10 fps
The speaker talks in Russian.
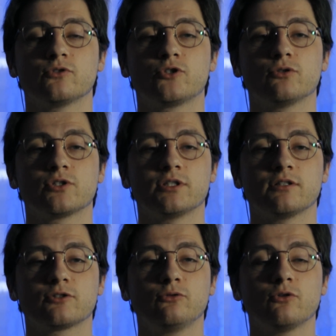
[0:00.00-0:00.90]
что же,
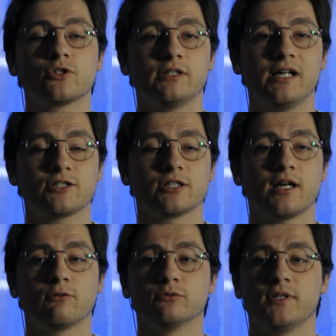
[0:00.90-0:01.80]
что же дальше,
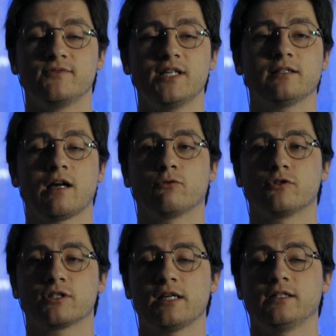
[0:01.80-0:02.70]
как вот мне взять какой-то
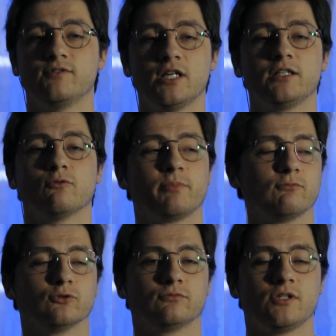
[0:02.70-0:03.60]
сайт и взять его прям
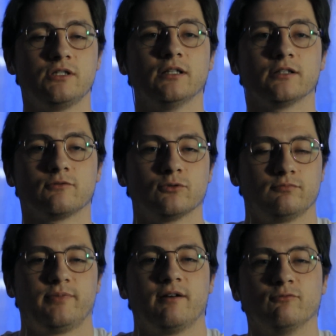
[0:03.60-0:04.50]
вот, сделать вот
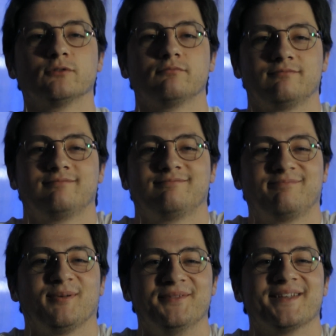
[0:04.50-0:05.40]
прям вот
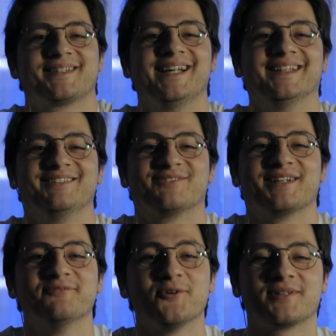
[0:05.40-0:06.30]
полноценный
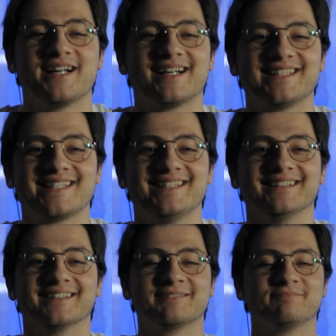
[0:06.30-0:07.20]
фреймворк, как это
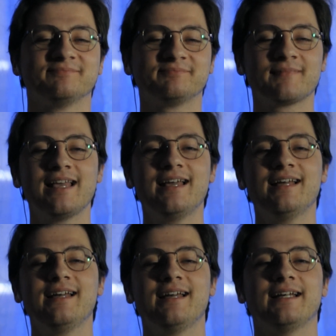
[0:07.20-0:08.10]
сделать.
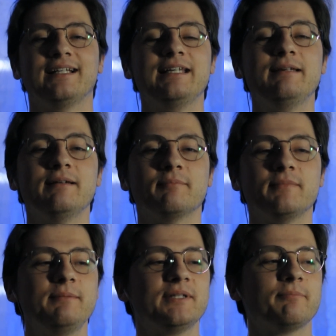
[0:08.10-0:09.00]
И
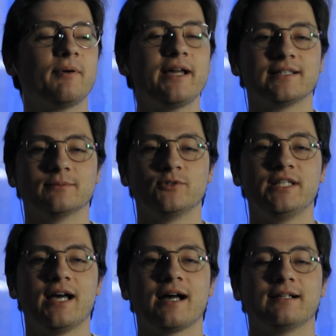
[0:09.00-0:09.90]
именно поэтому
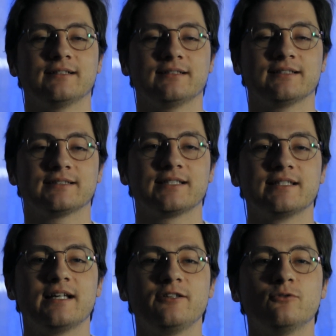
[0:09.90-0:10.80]
я
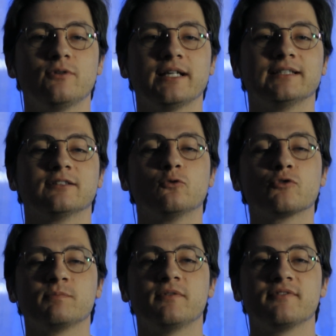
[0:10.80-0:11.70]
создаю этот курс
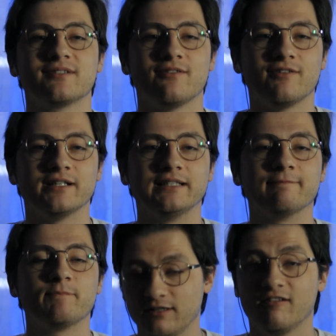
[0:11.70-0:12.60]
повествования.
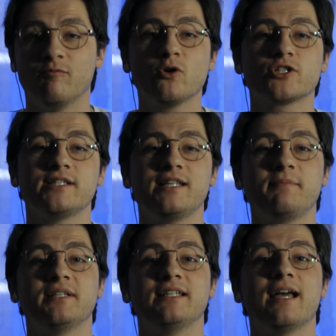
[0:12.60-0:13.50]
В большей
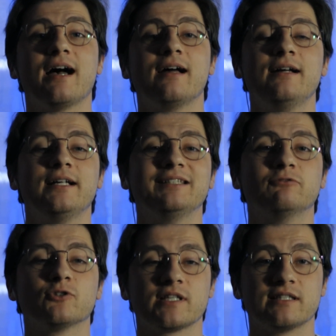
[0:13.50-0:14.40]
степени я его
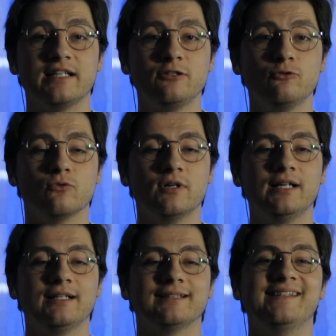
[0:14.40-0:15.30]
создаю
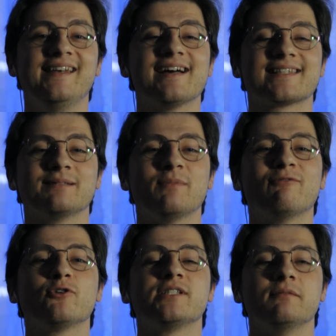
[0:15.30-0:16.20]
для
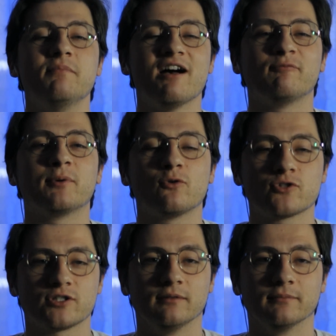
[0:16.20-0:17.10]
самого себя в
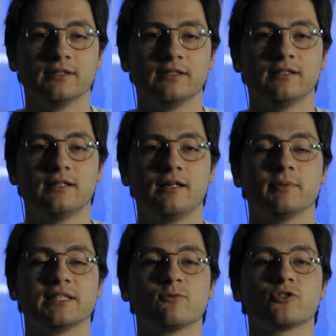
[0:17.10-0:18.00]
прошлом,
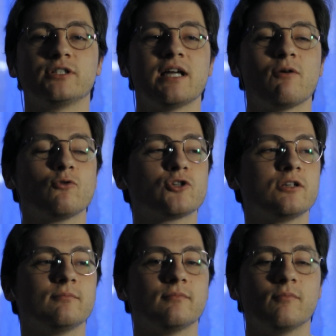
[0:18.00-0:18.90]
потому что я
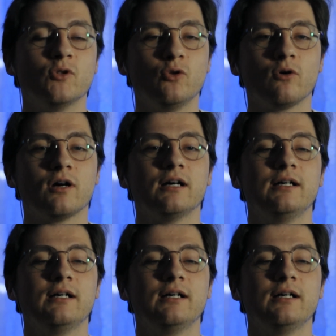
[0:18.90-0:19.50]
очень много